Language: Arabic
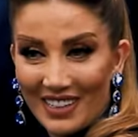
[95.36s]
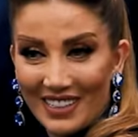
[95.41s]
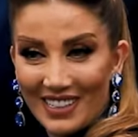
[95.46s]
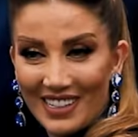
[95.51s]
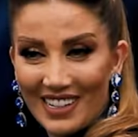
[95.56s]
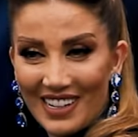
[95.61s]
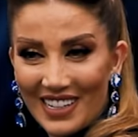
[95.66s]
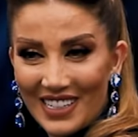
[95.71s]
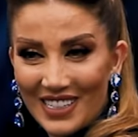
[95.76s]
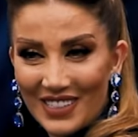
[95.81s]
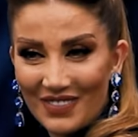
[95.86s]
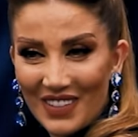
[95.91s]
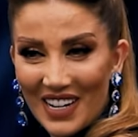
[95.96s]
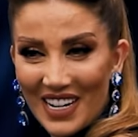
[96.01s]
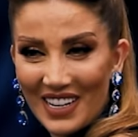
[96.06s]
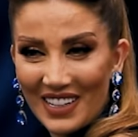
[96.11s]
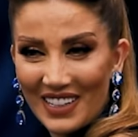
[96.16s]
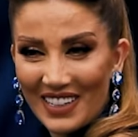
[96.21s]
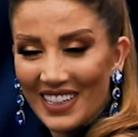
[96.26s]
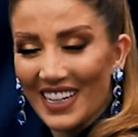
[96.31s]
كتير
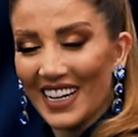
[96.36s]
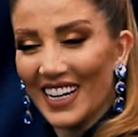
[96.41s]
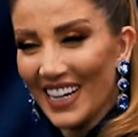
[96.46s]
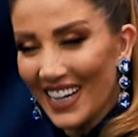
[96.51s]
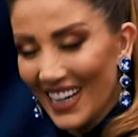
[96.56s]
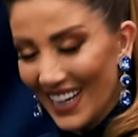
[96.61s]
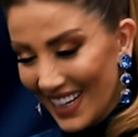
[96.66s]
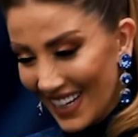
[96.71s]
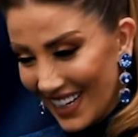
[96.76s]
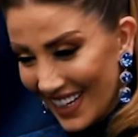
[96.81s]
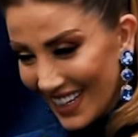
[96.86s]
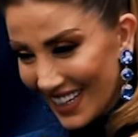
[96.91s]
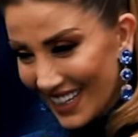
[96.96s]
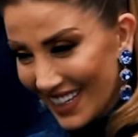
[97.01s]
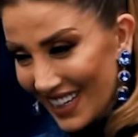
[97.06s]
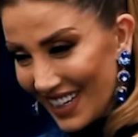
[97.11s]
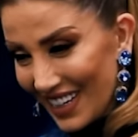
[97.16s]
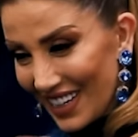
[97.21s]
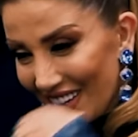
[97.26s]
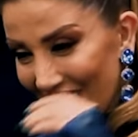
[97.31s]
اسماء
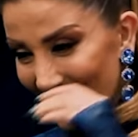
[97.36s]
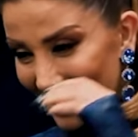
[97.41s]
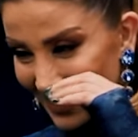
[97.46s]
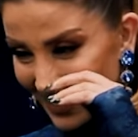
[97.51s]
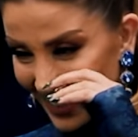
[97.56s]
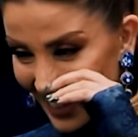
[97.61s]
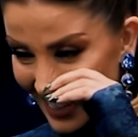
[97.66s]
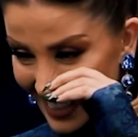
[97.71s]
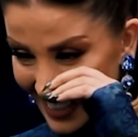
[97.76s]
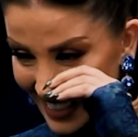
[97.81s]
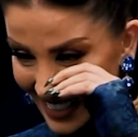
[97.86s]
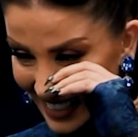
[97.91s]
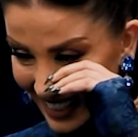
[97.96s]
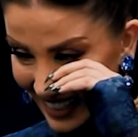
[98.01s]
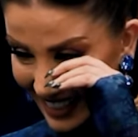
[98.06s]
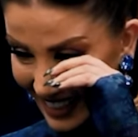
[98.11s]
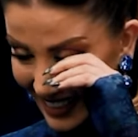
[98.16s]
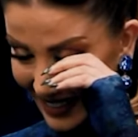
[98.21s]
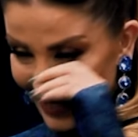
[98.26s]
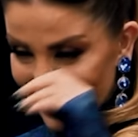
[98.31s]
فارس
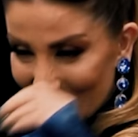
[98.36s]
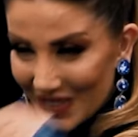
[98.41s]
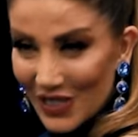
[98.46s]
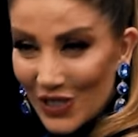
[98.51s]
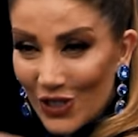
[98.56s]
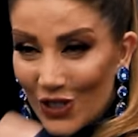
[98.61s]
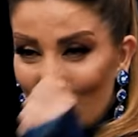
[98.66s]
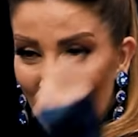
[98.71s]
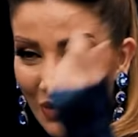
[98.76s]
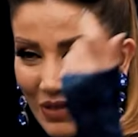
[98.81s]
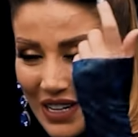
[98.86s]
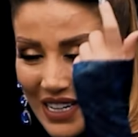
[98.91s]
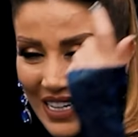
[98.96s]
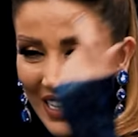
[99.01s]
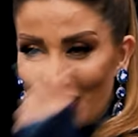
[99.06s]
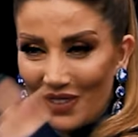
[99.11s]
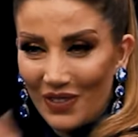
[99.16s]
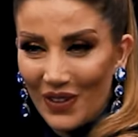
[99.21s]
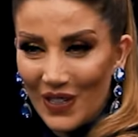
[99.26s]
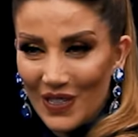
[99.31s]
كرم الجبل
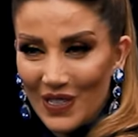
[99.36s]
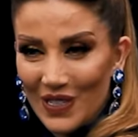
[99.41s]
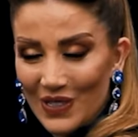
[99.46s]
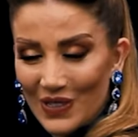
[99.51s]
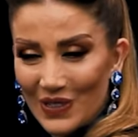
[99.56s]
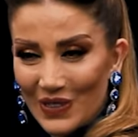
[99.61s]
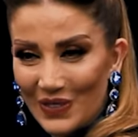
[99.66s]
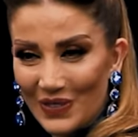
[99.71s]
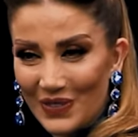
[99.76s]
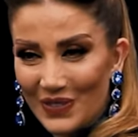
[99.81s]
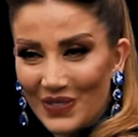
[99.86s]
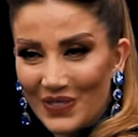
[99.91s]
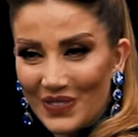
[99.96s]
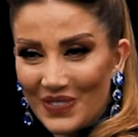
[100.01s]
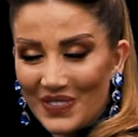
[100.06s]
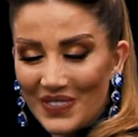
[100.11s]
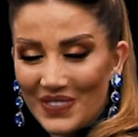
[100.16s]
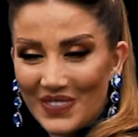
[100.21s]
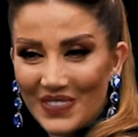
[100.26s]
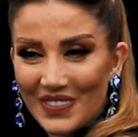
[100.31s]
هيك بحسه
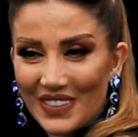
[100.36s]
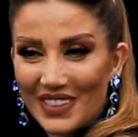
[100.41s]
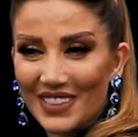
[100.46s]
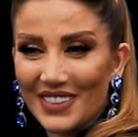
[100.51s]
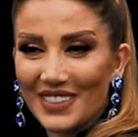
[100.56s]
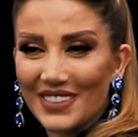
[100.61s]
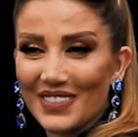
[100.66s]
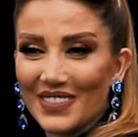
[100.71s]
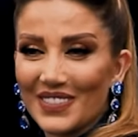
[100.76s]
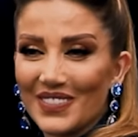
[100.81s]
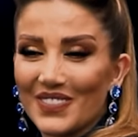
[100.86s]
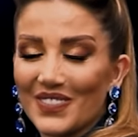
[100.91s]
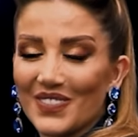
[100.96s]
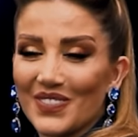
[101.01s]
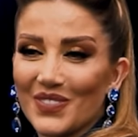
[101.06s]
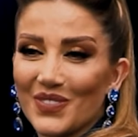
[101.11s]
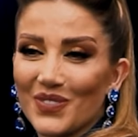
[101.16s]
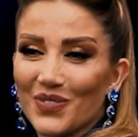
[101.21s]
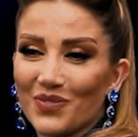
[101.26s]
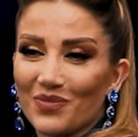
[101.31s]
هيفا
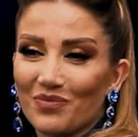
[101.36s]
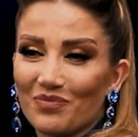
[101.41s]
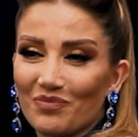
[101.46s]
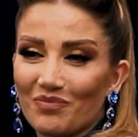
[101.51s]
وهبي